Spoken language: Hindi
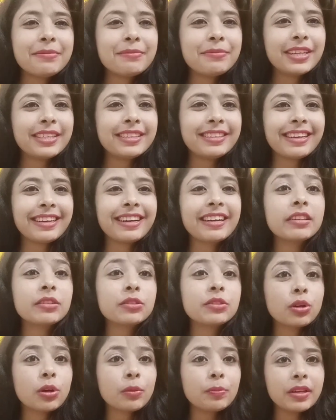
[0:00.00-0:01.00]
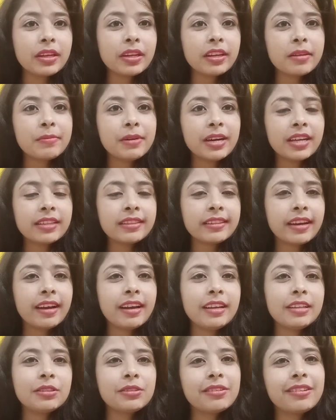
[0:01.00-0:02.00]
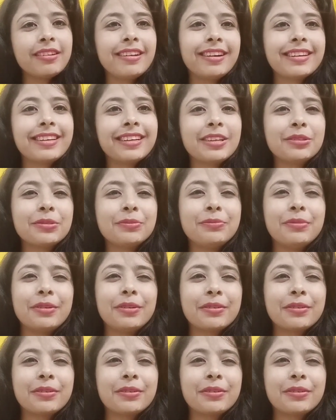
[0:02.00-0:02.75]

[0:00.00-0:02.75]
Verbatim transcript: हैं बट अगर शॉपिंग की बात आए तो लड़कियाँ तो